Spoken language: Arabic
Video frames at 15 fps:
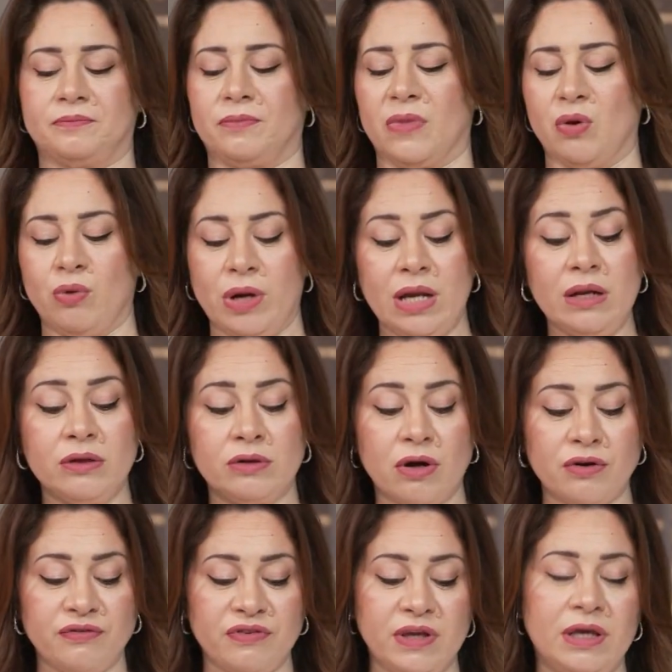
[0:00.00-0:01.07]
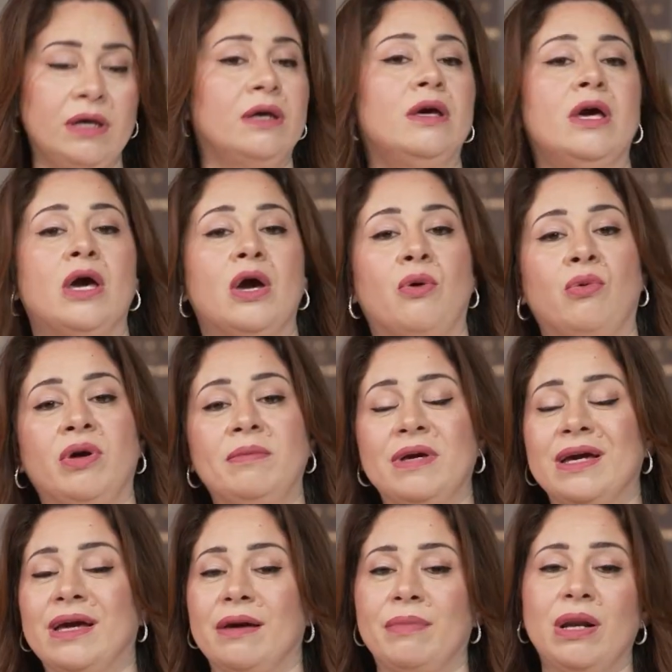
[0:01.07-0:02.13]
وايه اللي دار فيه
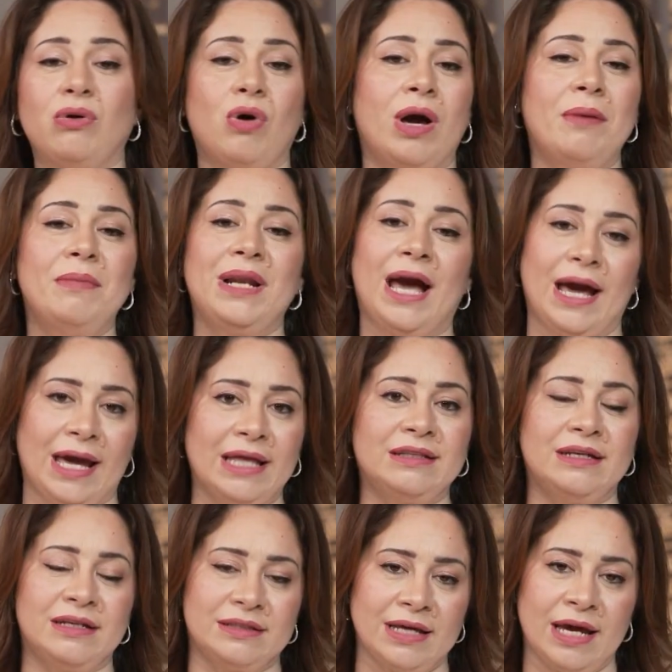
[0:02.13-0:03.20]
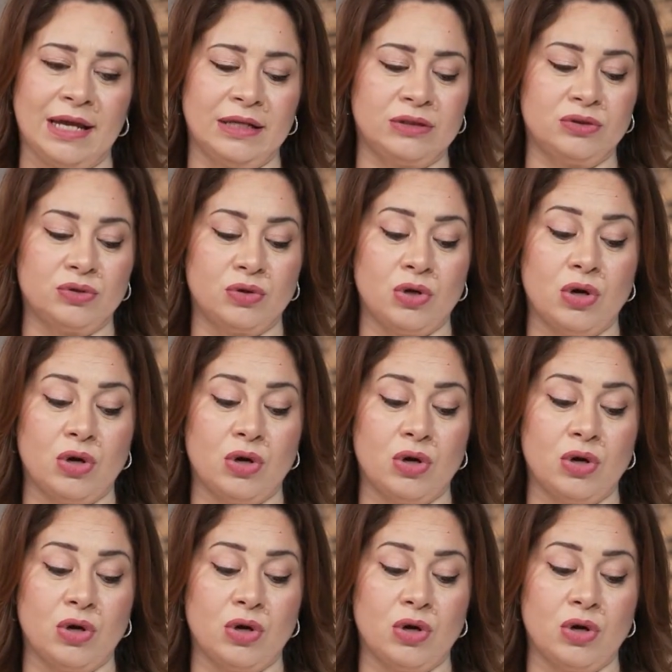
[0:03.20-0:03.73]
ويمكن جايبه لكم اهم الحاجات اللي اتقالت